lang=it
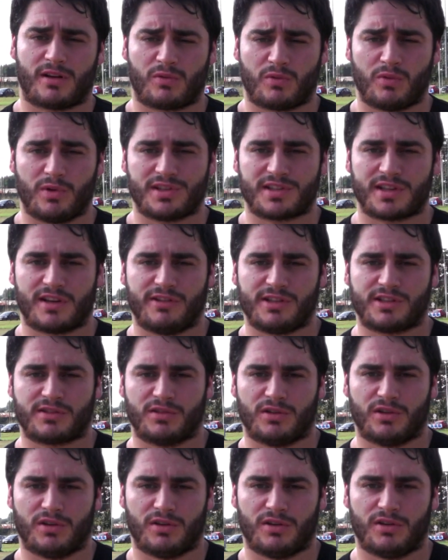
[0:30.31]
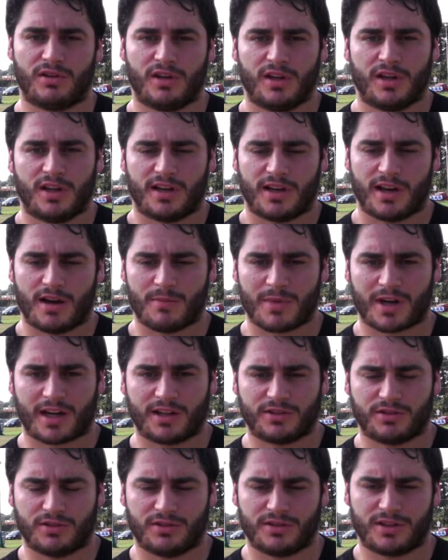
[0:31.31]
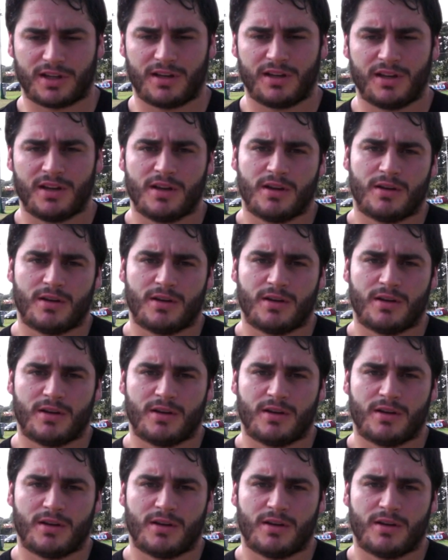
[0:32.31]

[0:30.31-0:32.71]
cui si è visto nel marcatore,